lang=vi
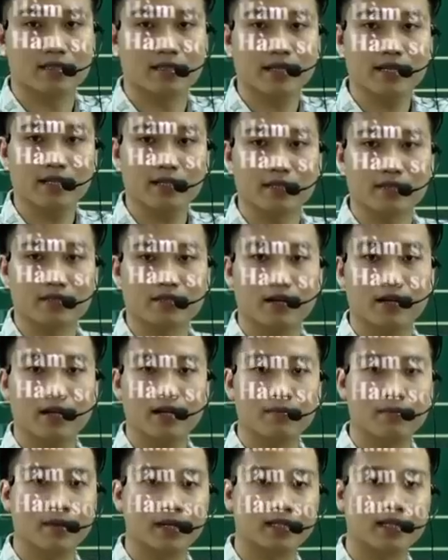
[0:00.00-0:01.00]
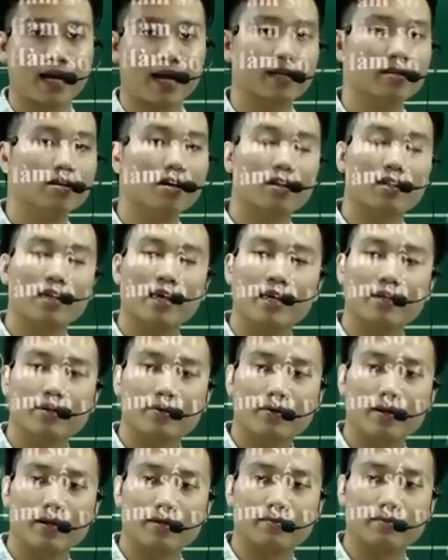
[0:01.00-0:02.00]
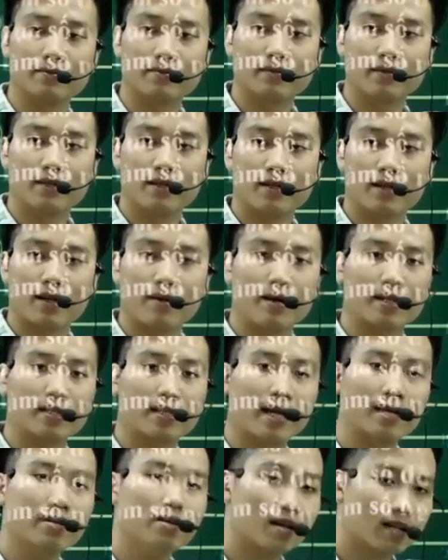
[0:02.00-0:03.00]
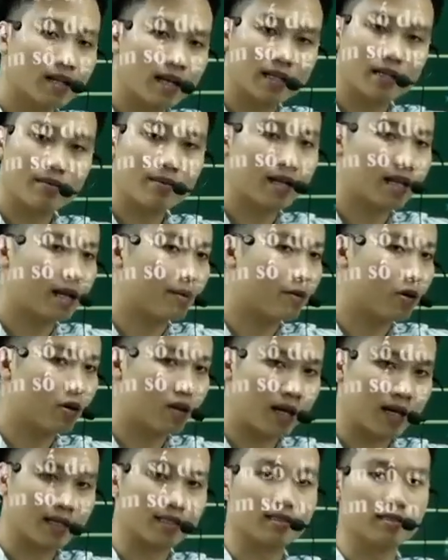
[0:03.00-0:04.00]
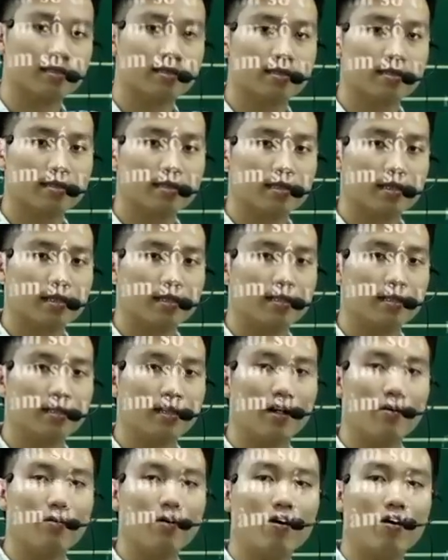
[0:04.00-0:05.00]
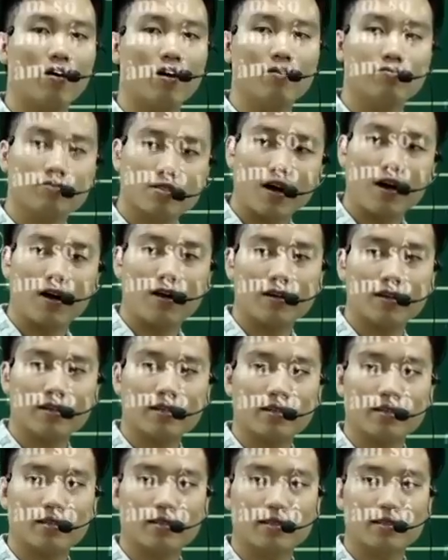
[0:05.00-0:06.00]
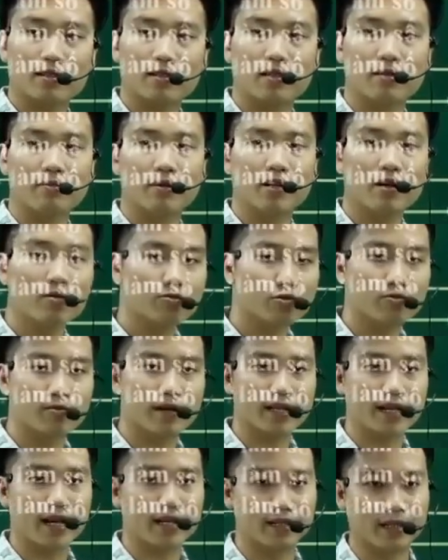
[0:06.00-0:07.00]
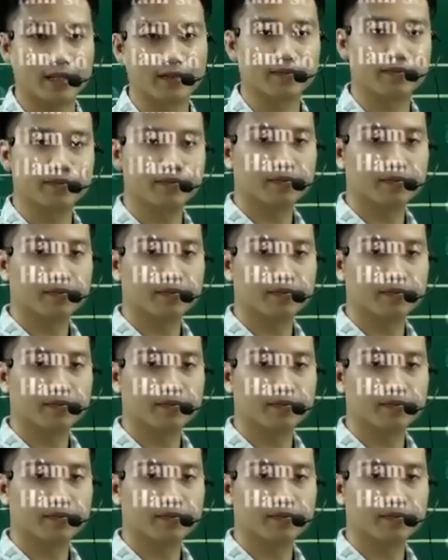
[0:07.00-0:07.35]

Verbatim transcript: ở x ở dưới để mình thay ngược lên đúng không? Các bạn thay ngược lên thì các bạn làm ngon lành. Nhưng nếu họ không cho ấy thì mình không dùng cách này được.